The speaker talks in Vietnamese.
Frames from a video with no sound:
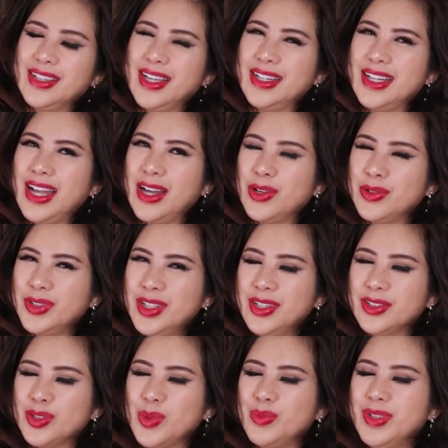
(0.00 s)
ngày nào
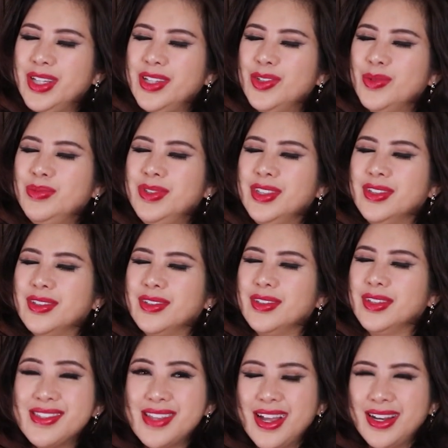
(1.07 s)
á Tụng liên cũng được
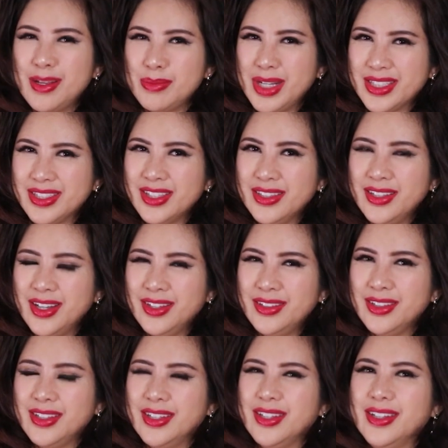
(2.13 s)
massage lòng bàn chân
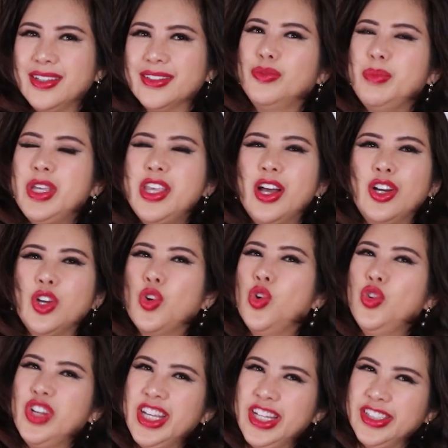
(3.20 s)
hết bây giờ là
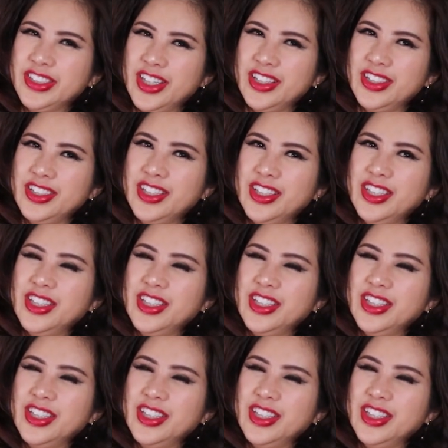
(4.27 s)
cô ghiền rồi